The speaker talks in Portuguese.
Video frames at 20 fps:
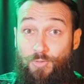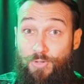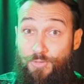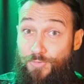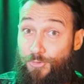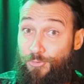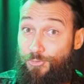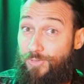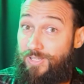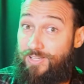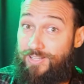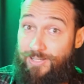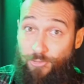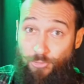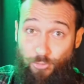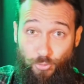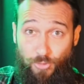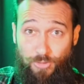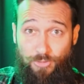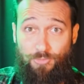O evento é
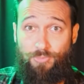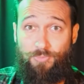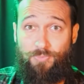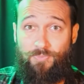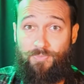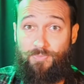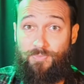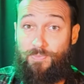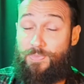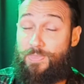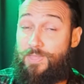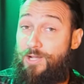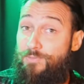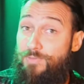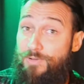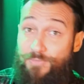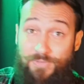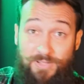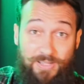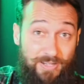gratuito, não
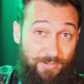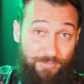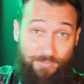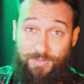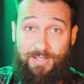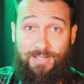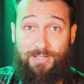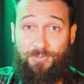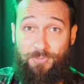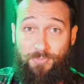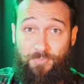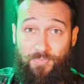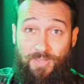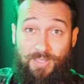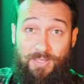vai ficar gravado.